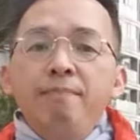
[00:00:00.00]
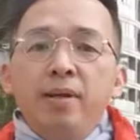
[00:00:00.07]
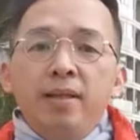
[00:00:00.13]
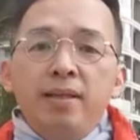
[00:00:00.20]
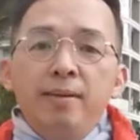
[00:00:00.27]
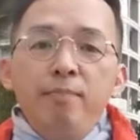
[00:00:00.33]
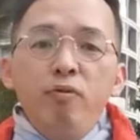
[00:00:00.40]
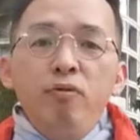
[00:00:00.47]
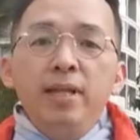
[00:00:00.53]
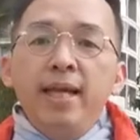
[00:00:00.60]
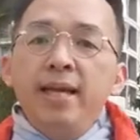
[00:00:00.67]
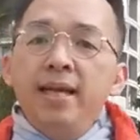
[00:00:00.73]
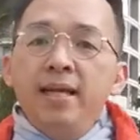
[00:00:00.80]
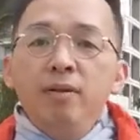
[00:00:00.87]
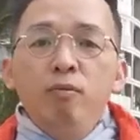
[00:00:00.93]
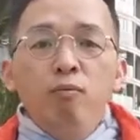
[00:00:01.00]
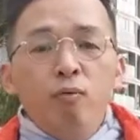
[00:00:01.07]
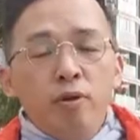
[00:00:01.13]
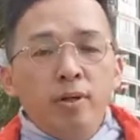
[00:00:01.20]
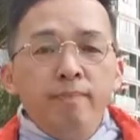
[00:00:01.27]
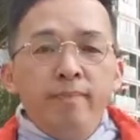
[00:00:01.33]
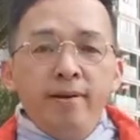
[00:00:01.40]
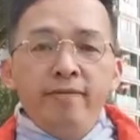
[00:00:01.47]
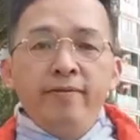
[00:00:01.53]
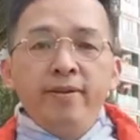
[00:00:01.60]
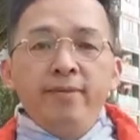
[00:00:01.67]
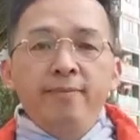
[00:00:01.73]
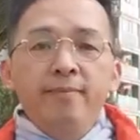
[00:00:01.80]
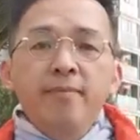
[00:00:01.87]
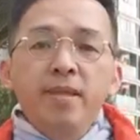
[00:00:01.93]
bertemu dengan Warren
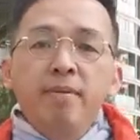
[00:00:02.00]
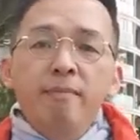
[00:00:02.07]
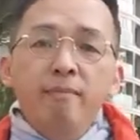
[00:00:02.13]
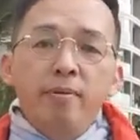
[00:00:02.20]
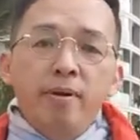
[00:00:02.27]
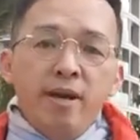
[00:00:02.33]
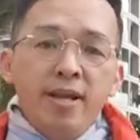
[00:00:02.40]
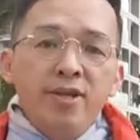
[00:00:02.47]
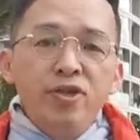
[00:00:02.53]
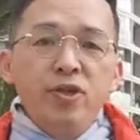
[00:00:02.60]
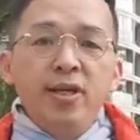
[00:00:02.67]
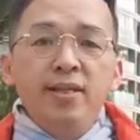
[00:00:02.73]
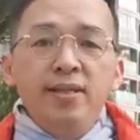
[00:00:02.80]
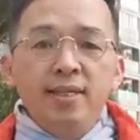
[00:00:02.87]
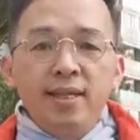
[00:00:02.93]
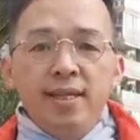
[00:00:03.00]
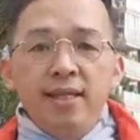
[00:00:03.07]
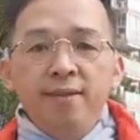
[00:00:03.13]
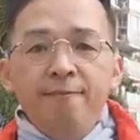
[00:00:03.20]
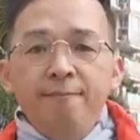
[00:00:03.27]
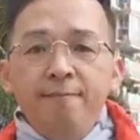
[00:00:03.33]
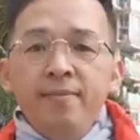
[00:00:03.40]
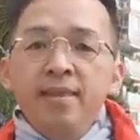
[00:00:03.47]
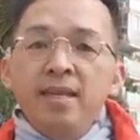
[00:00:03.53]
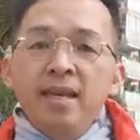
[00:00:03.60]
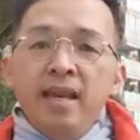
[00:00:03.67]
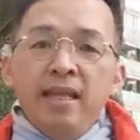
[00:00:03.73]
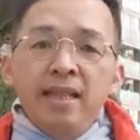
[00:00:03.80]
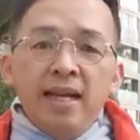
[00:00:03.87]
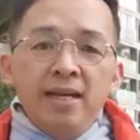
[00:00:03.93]
Buffett, Brian Chesky,
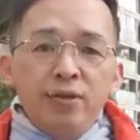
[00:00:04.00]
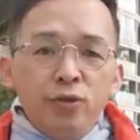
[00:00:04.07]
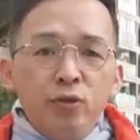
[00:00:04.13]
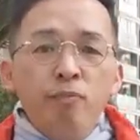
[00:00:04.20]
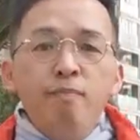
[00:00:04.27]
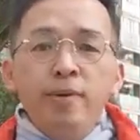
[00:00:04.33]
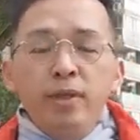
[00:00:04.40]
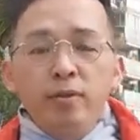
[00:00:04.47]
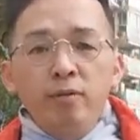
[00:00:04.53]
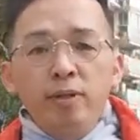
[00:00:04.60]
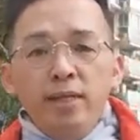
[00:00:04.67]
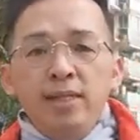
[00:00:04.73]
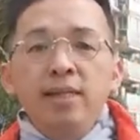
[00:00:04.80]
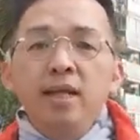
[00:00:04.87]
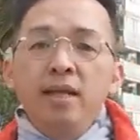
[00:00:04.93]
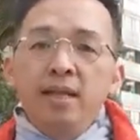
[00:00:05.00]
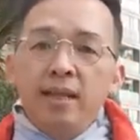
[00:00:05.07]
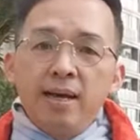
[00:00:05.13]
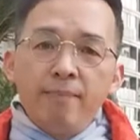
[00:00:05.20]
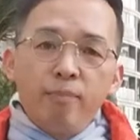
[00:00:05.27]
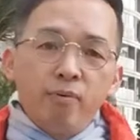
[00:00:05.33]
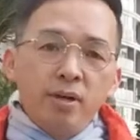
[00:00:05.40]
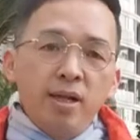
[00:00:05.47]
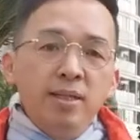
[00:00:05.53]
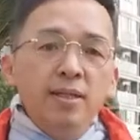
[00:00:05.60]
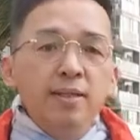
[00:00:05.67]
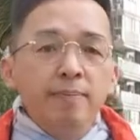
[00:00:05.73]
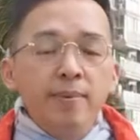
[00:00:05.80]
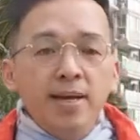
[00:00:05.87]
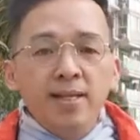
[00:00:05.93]
langsung menulis laporan
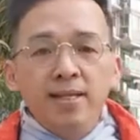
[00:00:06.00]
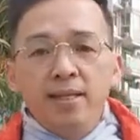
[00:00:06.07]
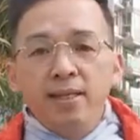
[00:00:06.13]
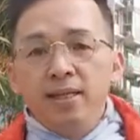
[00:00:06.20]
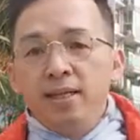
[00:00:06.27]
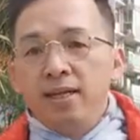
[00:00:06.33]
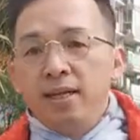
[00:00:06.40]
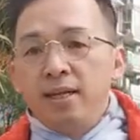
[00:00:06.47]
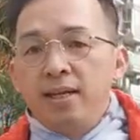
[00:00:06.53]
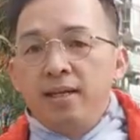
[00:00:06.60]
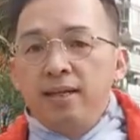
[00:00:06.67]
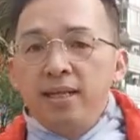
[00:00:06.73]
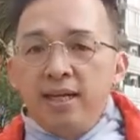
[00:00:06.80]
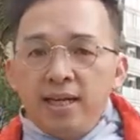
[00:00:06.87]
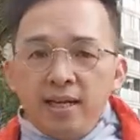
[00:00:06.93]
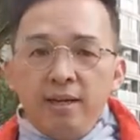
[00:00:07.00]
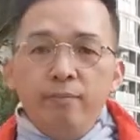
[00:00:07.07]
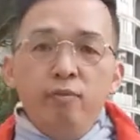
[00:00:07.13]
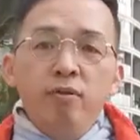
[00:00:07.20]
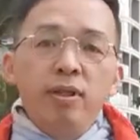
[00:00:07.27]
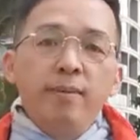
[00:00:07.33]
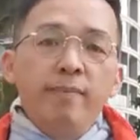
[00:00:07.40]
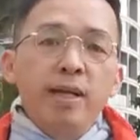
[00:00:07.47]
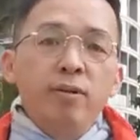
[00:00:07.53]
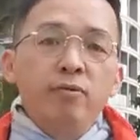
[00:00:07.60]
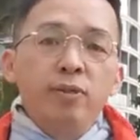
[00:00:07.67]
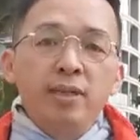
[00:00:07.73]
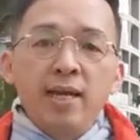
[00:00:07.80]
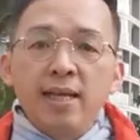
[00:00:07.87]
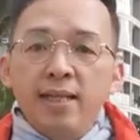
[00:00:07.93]
sepanjang 3.600
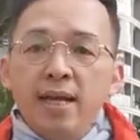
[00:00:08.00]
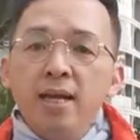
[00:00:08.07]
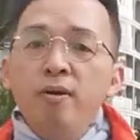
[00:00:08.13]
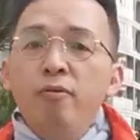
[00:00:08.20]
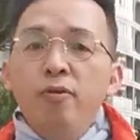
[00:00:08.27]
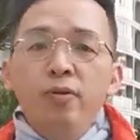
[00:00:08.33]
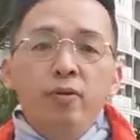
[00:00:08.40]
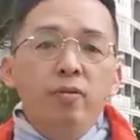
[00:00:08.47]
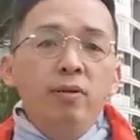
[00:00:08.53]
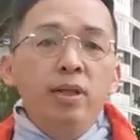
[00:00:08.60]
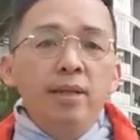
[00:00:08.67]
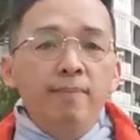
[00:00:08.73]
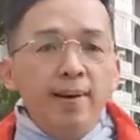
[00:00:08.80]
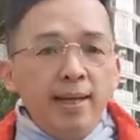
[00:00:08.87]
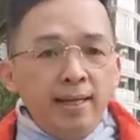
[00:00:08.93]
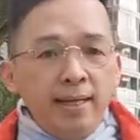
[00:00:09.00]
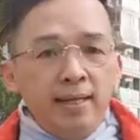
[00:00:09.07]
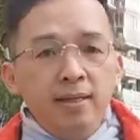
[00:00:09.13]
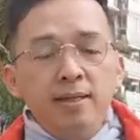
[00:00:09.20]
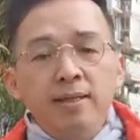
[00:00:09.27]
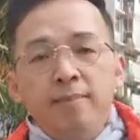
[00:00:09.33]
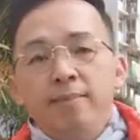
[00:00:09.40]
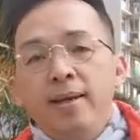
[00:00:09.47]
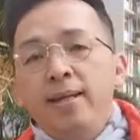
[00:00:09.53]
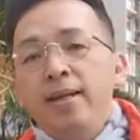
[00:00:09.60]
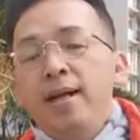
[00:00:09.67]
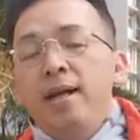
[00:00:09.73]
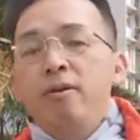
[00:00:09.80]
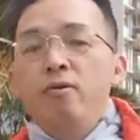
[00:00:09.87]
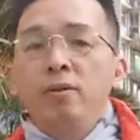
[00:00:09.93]
kata untuk dibagikan
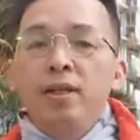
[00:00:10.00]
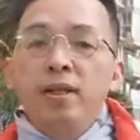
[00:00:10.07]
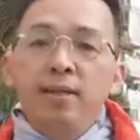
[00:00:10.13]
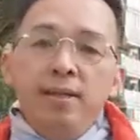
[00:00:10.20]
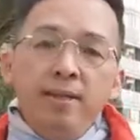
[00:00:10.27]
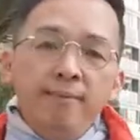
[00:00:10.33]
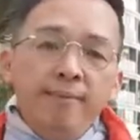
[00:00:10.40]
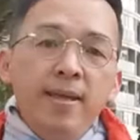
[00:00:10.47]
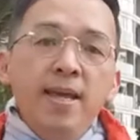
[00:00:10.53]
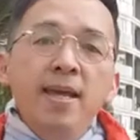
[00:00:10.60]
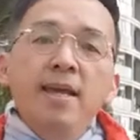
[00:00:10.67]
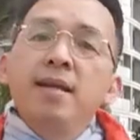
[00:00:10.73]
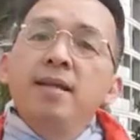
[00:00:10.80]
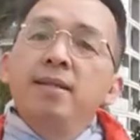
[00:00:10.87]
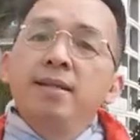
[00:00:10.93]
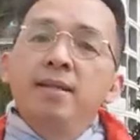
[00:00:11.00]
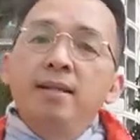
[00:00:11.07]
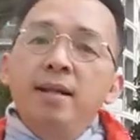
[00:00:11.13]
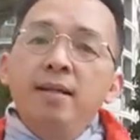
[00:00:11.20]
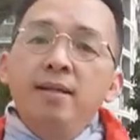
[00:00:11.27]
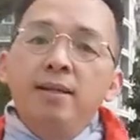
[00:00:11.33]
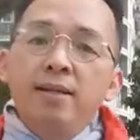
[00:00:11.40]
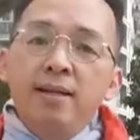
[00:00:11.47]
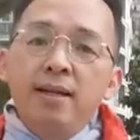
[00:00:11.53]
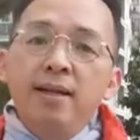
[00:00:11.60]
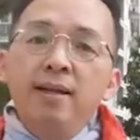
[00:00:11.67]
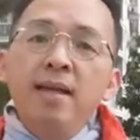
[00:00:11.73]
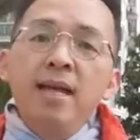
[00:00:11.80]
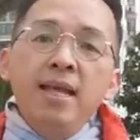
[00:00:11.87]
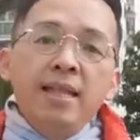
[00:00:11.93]
kepada anggota tim. Segera
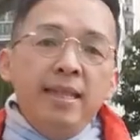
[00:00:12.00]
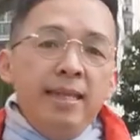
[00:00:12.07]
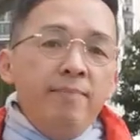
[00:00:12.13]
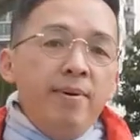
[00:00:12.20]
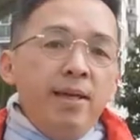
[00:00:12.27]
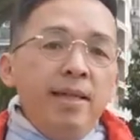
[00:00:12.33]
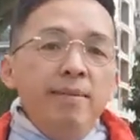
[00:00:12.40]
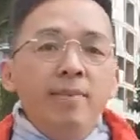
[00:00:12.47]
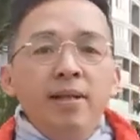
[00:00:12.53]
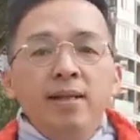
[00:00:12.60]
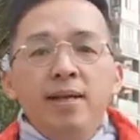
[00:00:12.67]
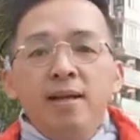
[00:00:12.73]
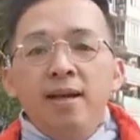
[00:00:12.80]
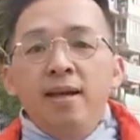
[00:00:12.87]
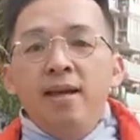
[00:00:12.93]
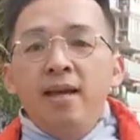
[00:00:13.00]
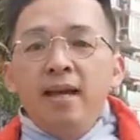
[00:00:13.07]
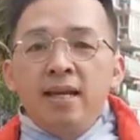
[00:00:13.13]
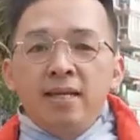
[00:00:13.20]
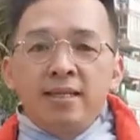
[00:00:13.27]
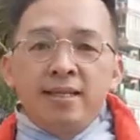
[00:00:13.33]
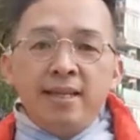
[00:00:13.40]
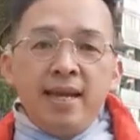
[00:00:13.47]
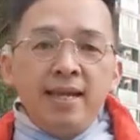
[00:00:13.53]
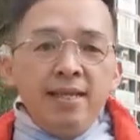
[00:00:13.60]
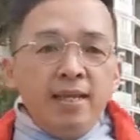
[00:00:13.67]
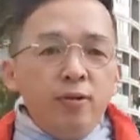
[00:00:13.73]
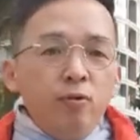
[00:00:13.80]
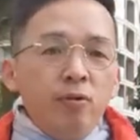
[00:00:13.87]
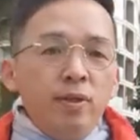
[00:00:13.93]
setelah tiba di Bantara.
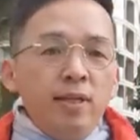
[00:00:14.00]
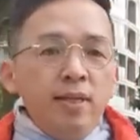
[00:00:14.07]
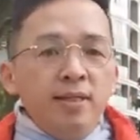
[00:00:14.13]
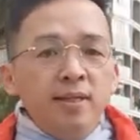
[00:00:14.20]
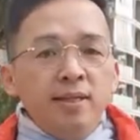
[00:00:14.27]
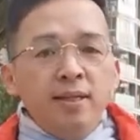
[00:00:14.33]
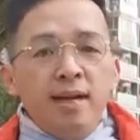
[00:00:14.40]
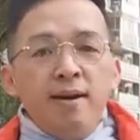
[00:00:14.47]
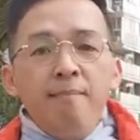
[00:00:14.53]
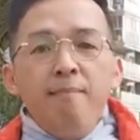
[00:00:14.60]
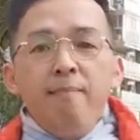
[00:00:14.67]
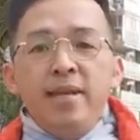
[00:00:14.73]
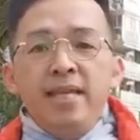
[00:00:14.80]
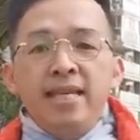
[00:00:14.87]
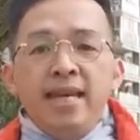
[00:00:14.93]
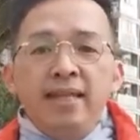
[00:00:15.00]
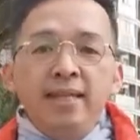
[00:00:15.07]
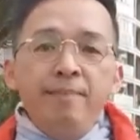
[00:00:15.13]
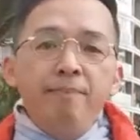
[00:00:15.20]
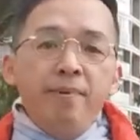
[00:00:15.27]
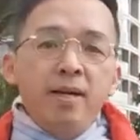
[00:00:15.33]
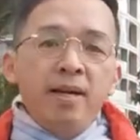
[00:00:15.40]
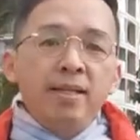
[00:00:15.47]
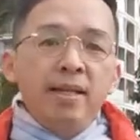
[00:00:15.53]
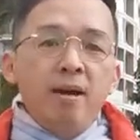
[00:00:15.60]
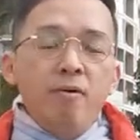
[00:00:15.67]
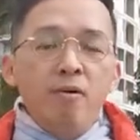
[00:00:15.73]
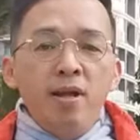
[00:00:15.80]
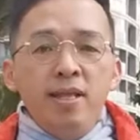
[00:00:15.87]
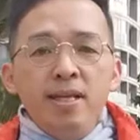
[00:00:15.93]
Selain itu, dia segera menyalin
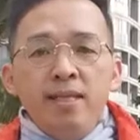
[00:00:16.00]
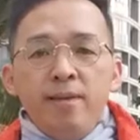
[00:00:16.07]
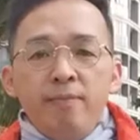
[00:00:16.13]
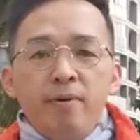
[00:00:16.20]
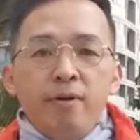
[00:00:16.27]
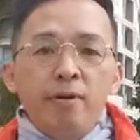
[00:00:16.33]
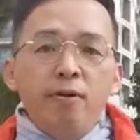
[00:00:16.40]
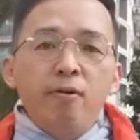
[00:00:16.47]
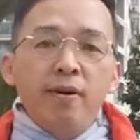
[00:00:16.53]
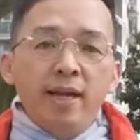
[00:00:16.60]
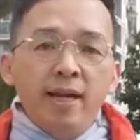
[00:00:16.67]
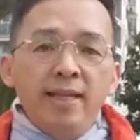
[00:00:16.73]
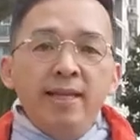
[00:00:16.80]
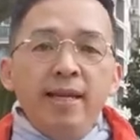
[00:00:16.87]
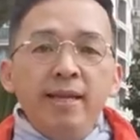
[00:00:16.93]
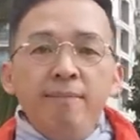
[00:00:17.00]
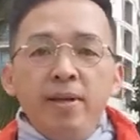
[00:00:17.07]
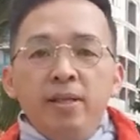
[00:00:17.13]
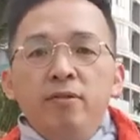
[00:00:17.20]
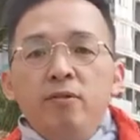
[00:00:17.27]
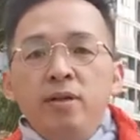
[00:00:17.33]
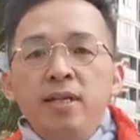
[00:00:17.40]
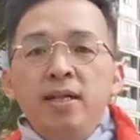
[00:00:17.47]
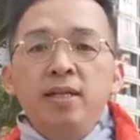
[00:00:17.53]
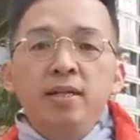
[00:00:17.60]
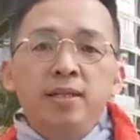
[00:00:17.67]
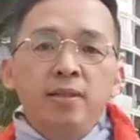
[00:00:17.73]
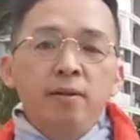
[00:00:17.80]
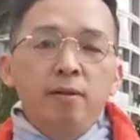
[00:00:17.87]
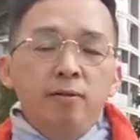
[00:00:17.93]
pengetahuan yang diperoleh dari mentornya
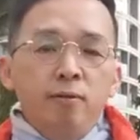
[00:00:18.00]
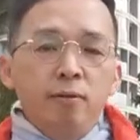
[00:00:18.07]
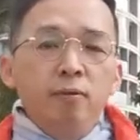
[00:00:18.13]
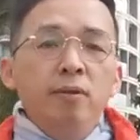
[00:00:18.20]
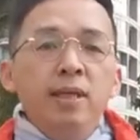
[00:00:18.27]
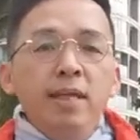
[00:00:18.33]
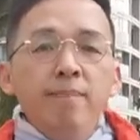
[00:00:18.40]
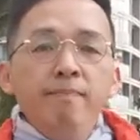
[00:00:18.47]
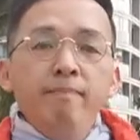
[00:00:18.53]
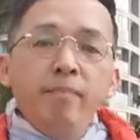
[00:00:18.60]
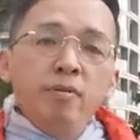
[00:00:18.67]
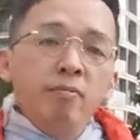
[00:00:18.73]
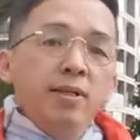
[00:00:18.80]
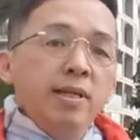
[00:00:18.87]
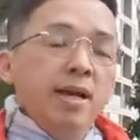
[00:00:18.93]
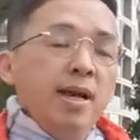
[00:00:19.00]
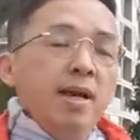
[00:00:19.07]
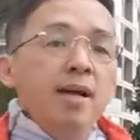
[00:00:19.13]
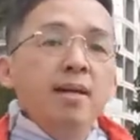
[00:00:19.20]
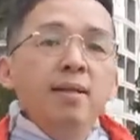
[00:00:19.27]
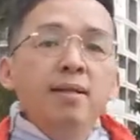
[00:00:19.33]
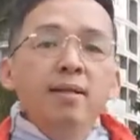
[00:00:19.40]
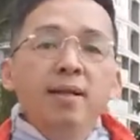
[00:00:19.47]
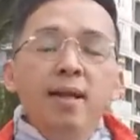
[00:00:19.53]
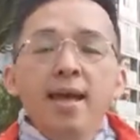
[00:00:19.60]
ke seluruh tim perusahaan.